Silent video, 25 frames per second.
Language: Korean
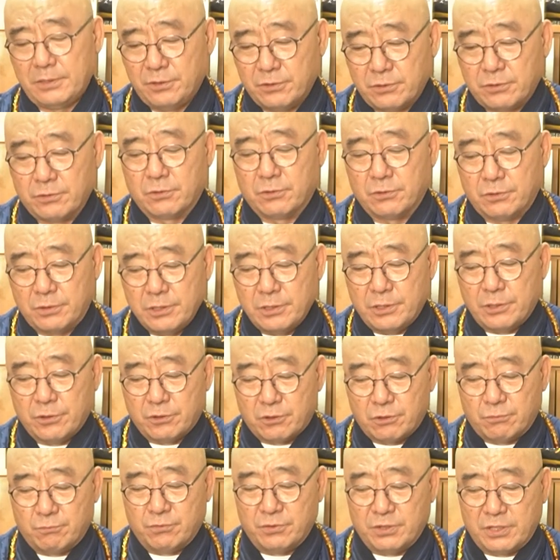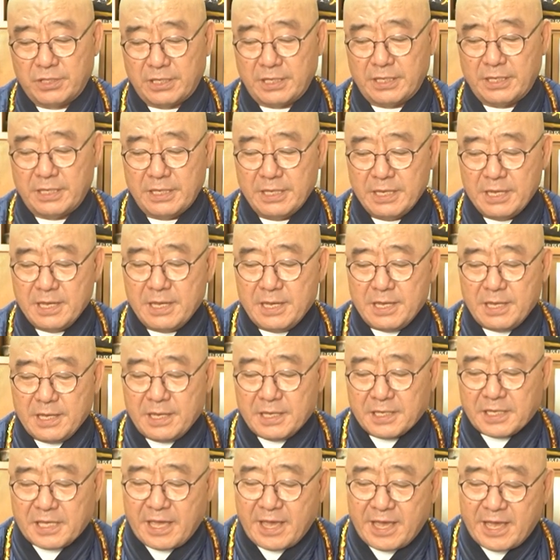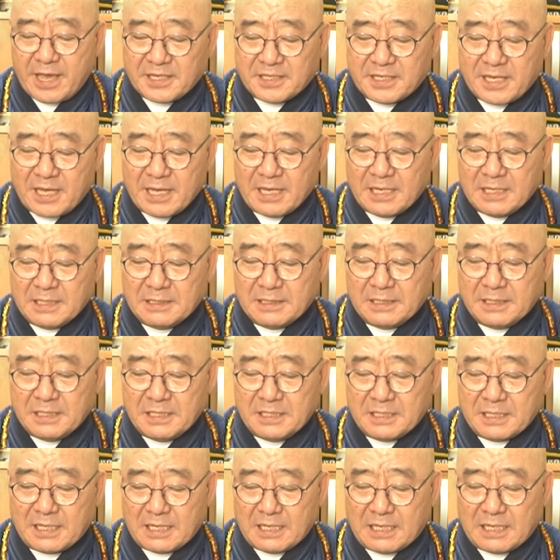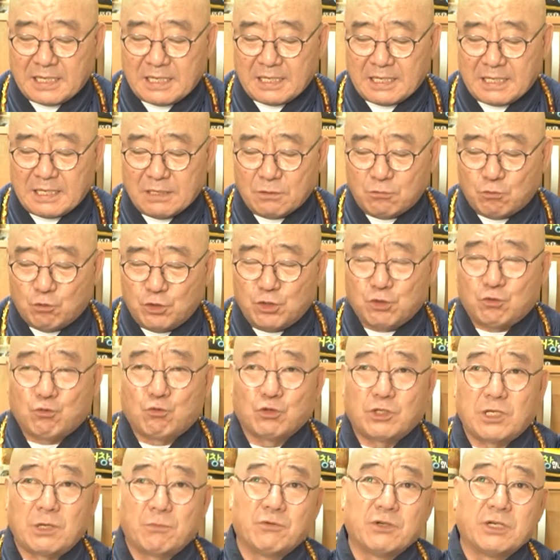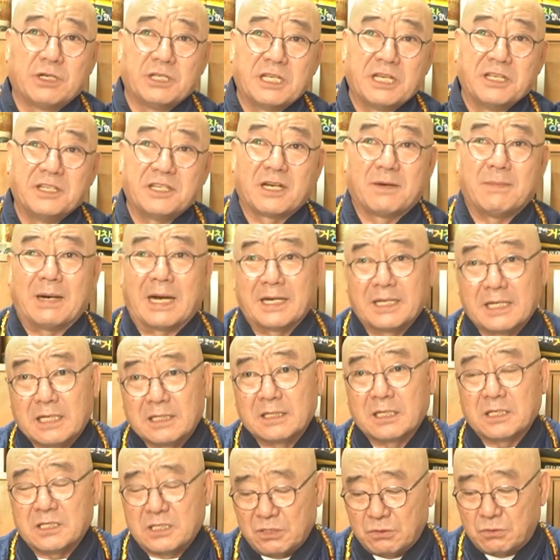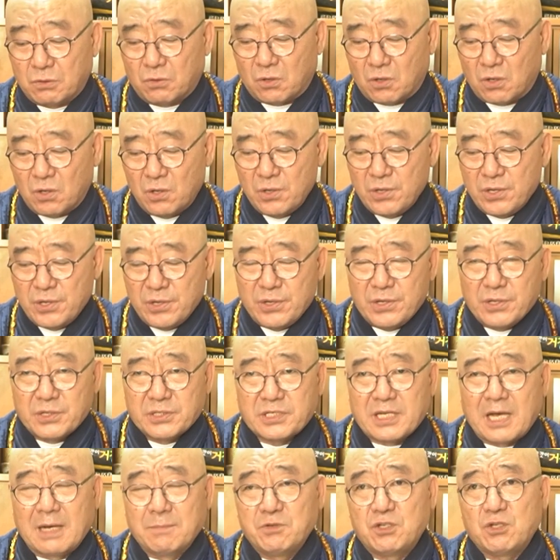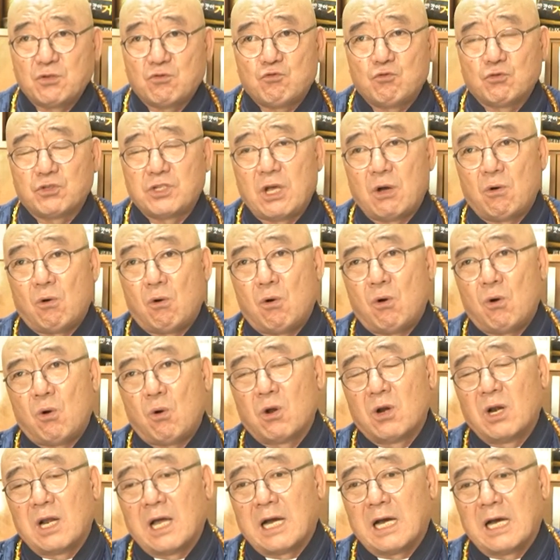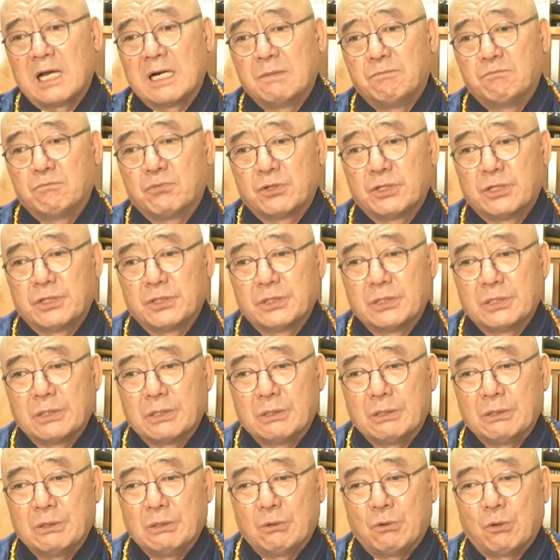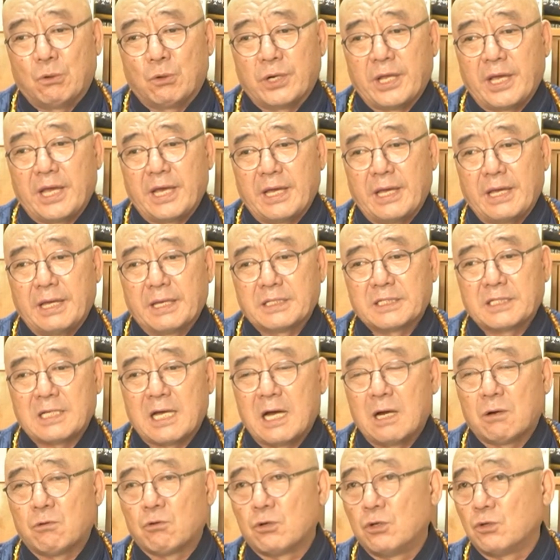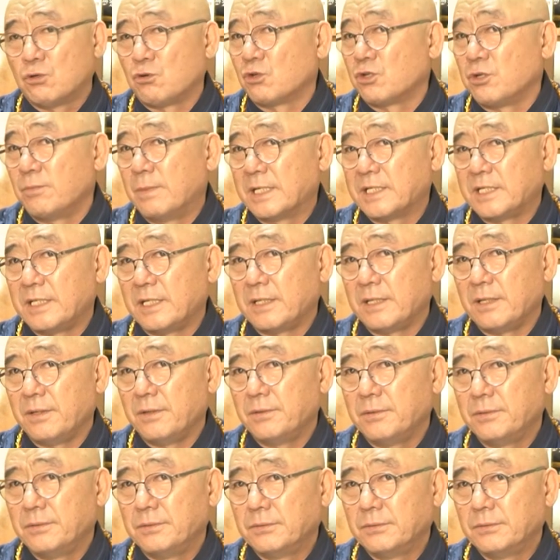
요, 이런 분들이 기회생 이제 99세 분은 연세가 많이 같아지고 39세 올라가는 분은 올해 사고를 조심하셔야 돼요